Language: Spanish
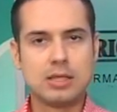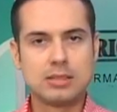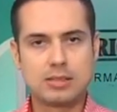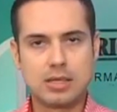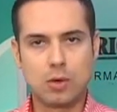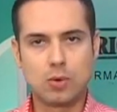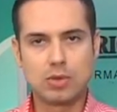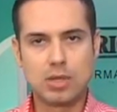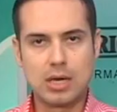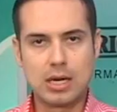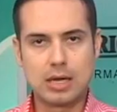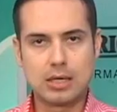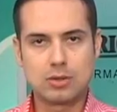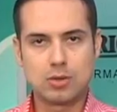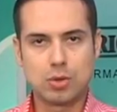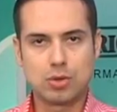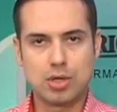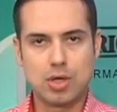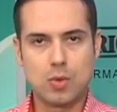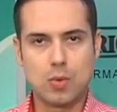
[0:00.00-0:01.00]
Según el
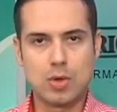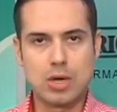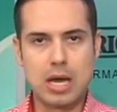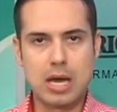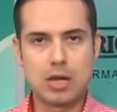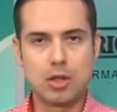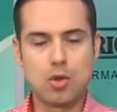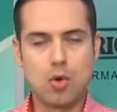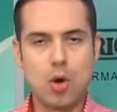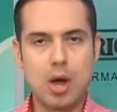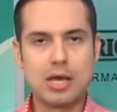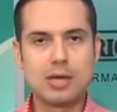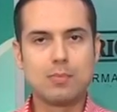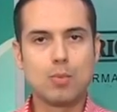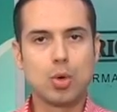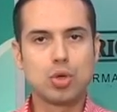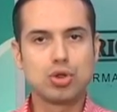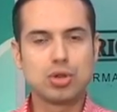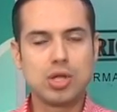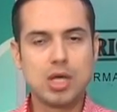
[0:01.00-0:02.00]
alto tribunal, no hay
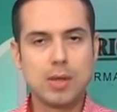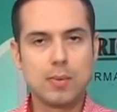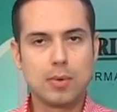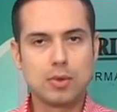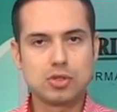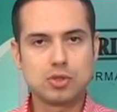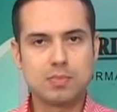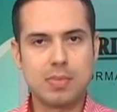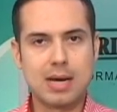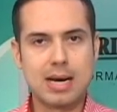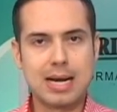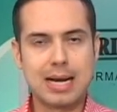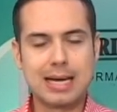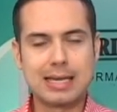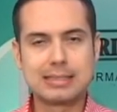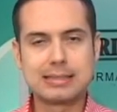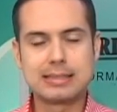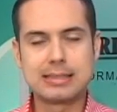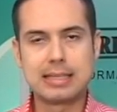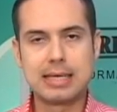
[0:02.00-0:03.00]
motivos para
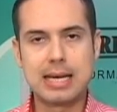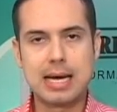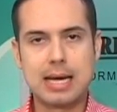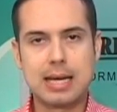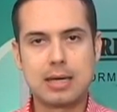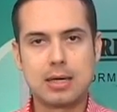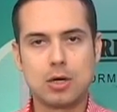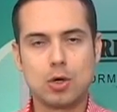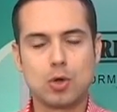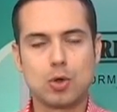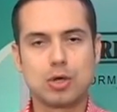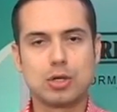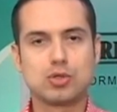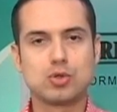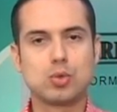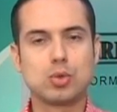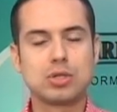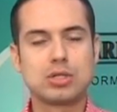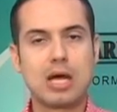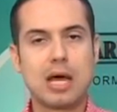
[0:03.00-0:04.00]
cancelar los
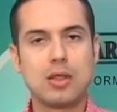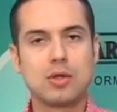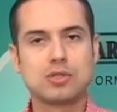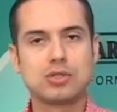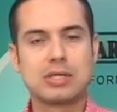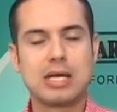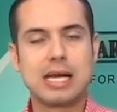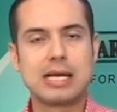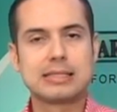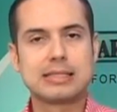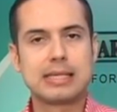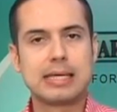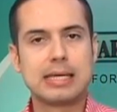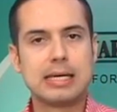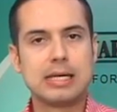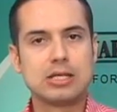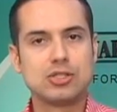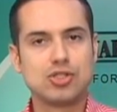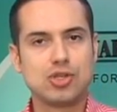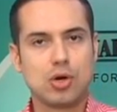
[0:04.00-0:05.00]
resultados de las
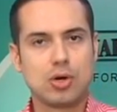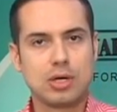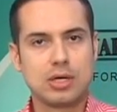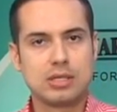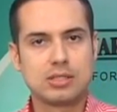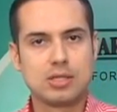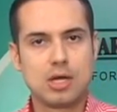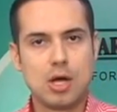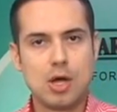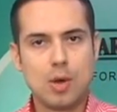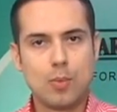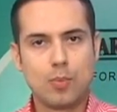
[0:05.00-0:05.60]
elecciones,